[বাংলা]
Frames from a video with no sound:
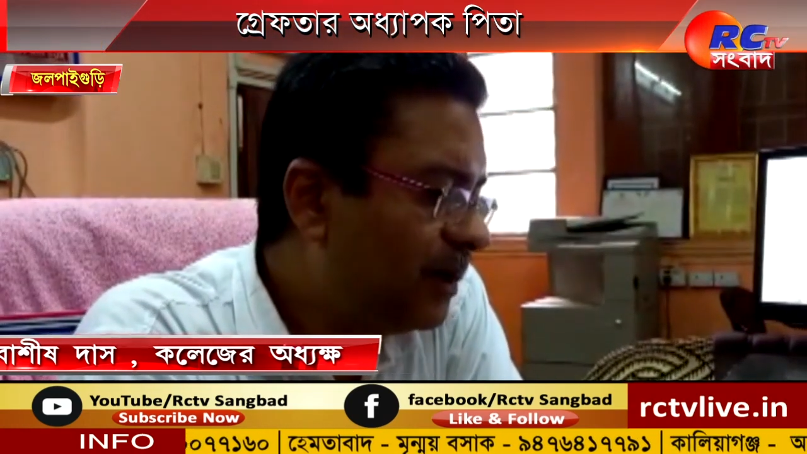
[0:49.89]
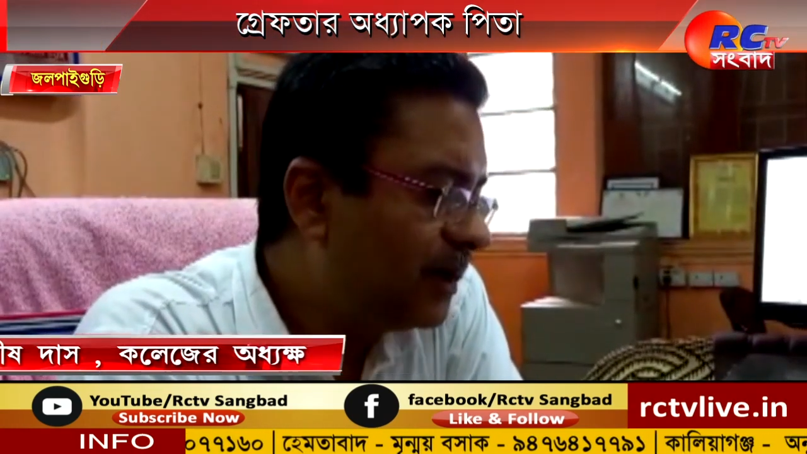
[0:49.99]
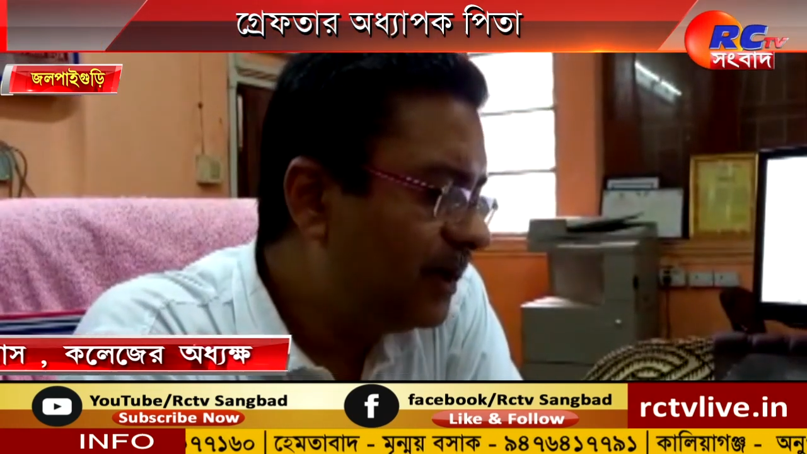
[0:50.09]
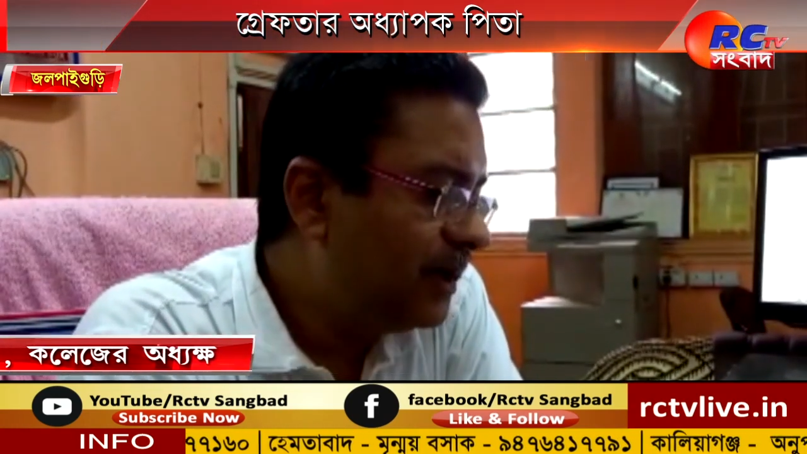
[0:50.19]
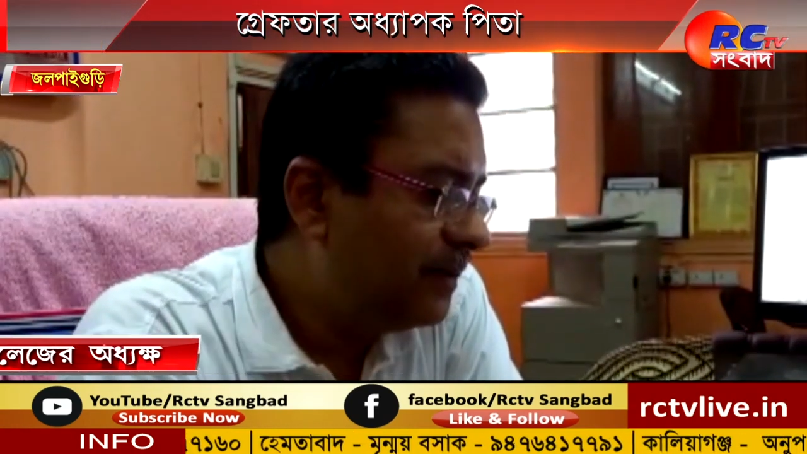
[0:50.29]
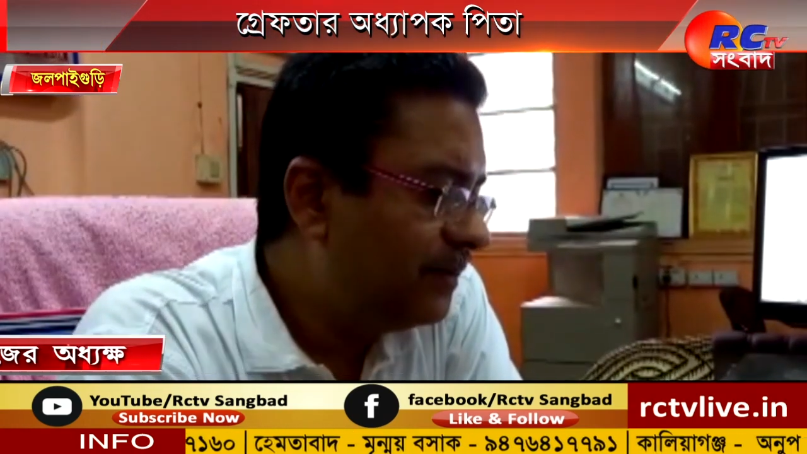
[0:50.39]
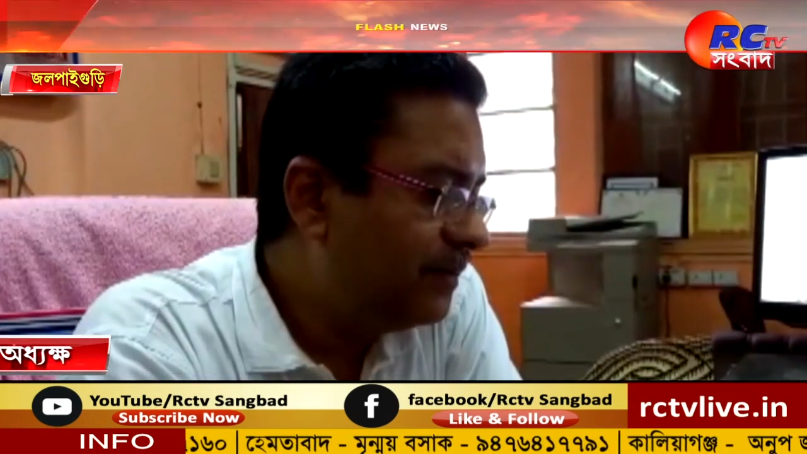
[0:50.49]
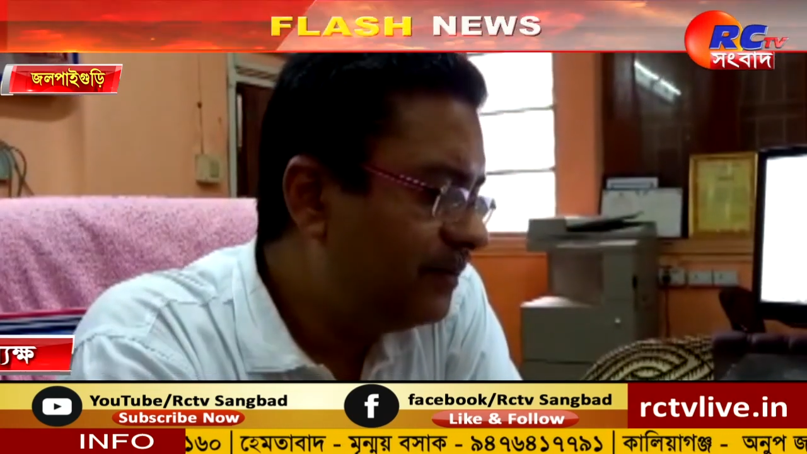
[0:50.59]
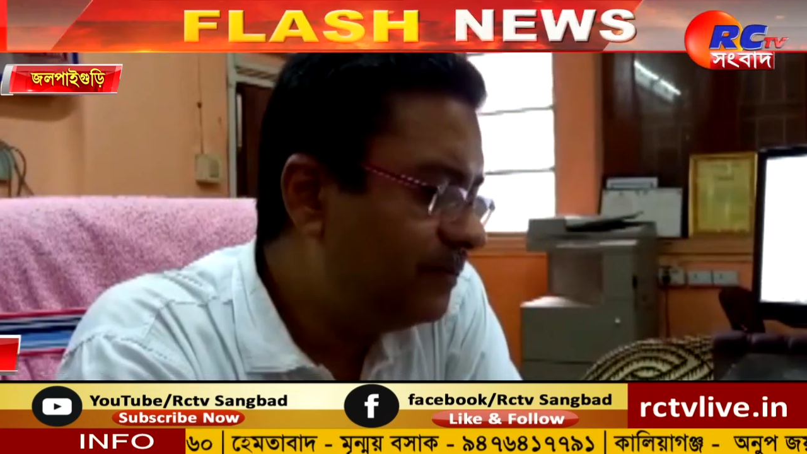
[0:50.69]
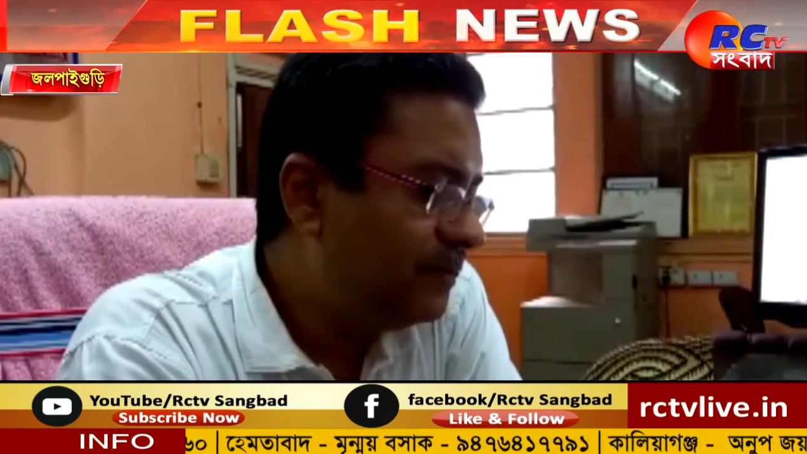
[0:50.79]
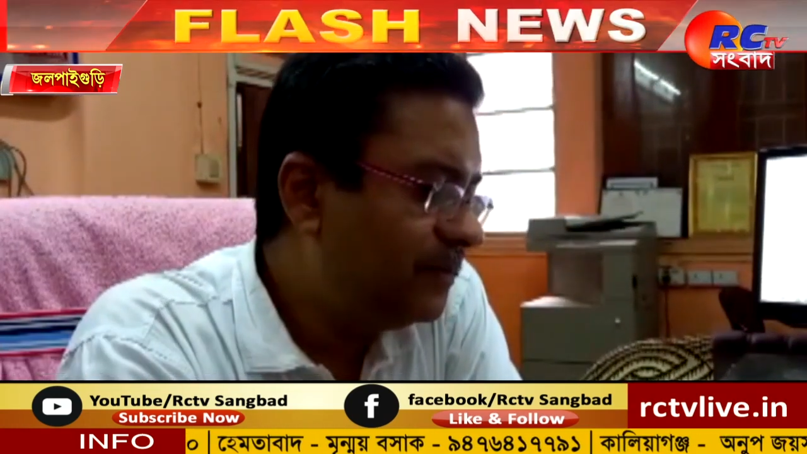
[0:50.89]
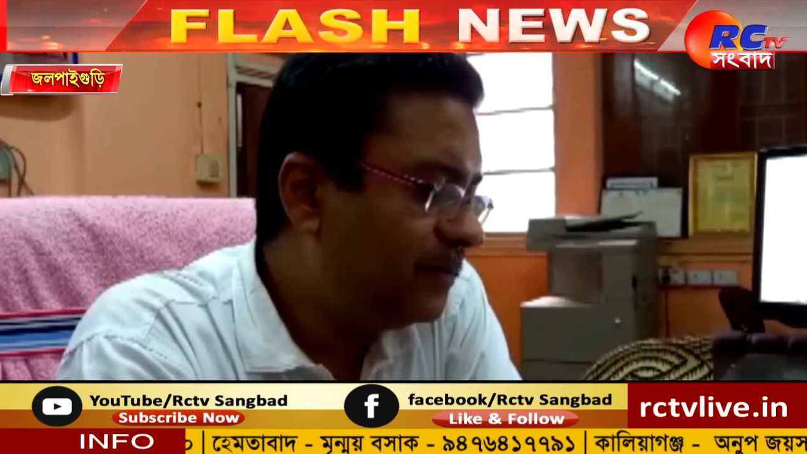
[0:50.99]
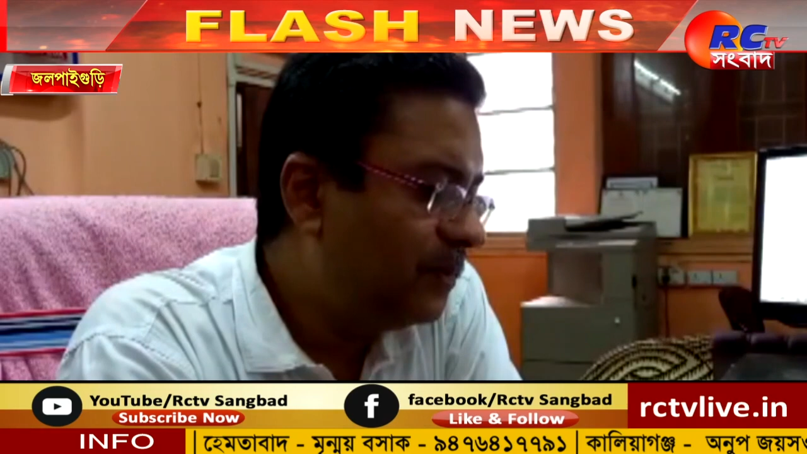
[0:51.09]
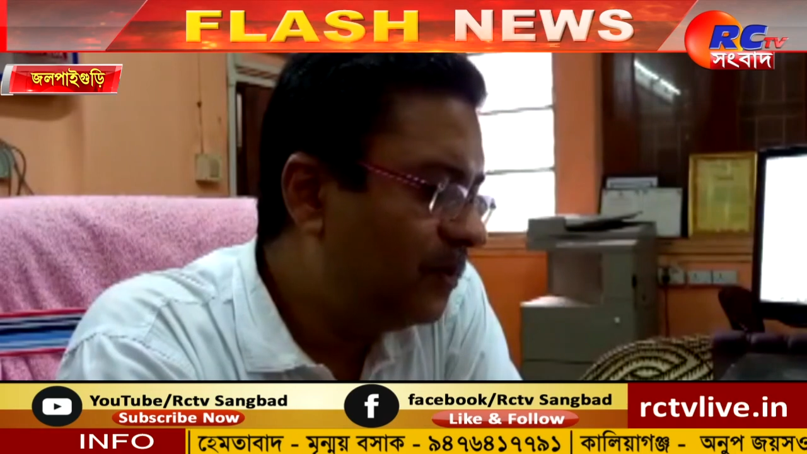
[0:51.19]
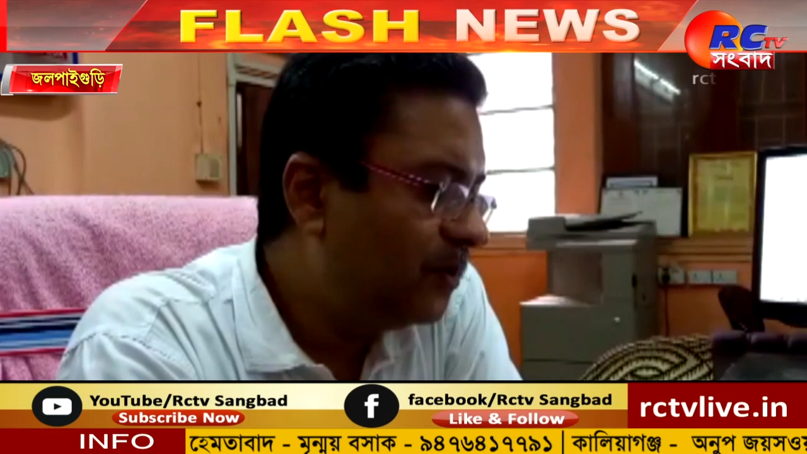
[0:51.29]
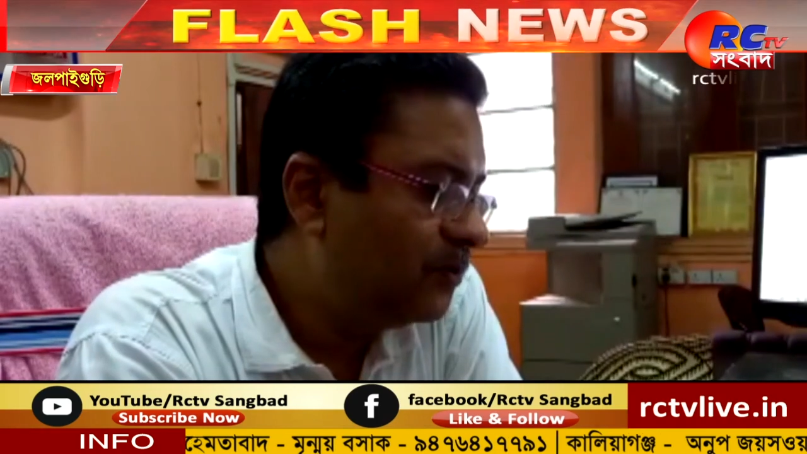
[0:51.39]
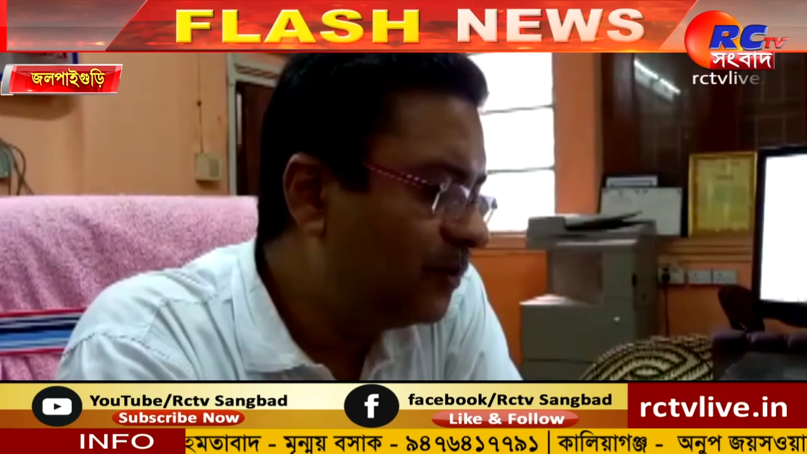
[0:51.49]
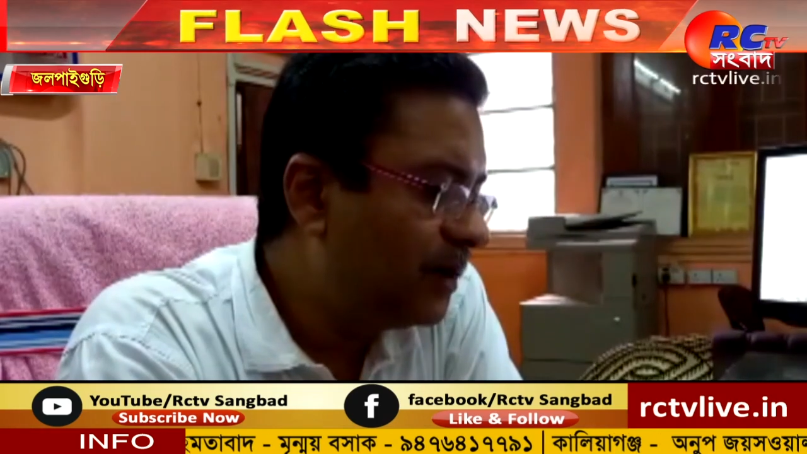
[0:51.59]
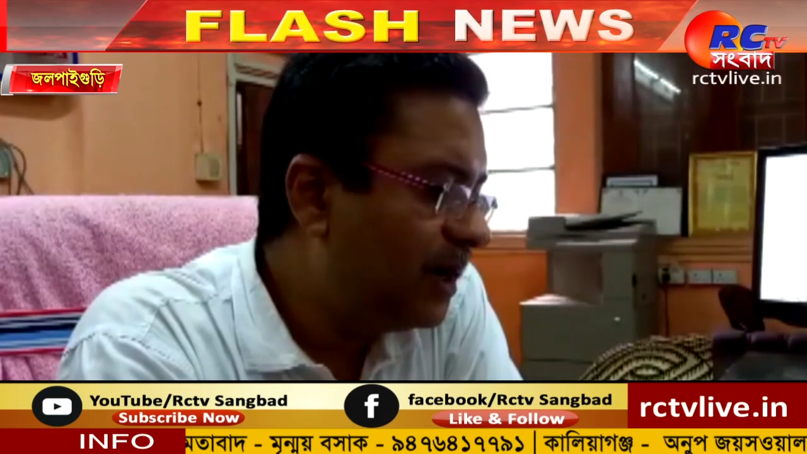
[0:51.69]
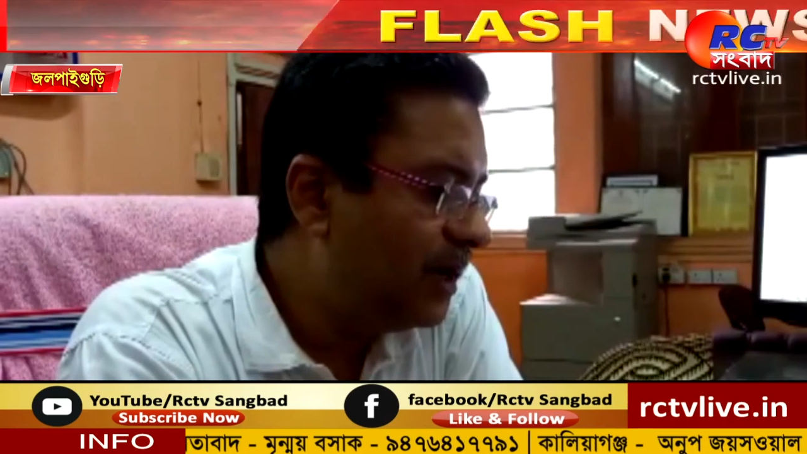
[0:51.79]
ওনাকে
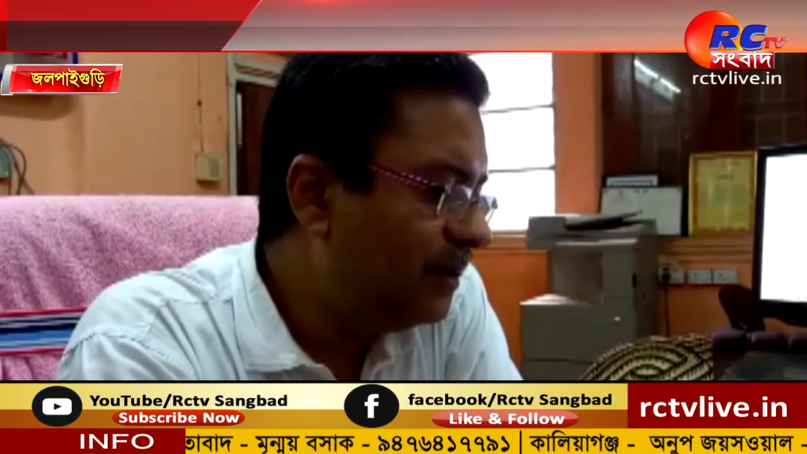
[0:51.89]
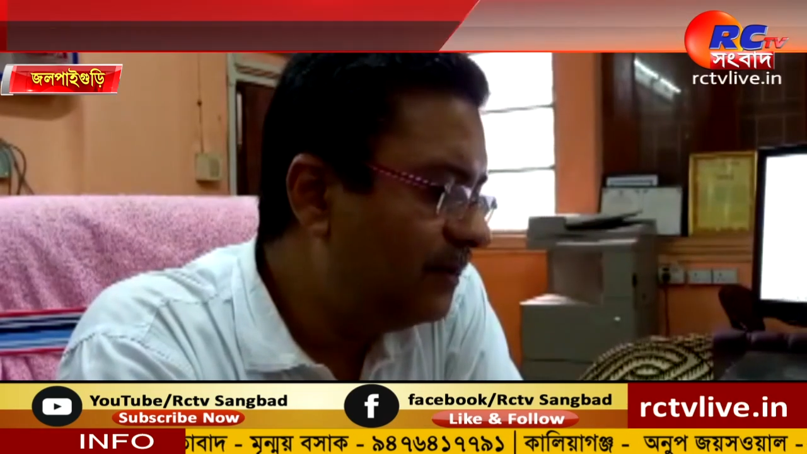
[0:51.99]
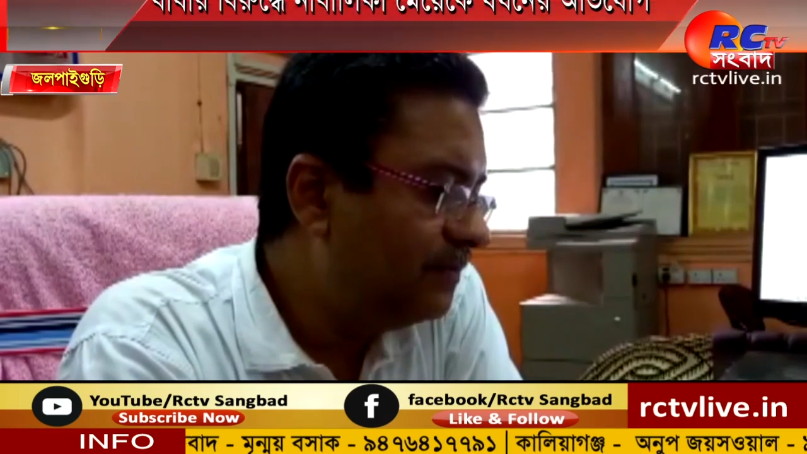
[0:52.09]
গতকাল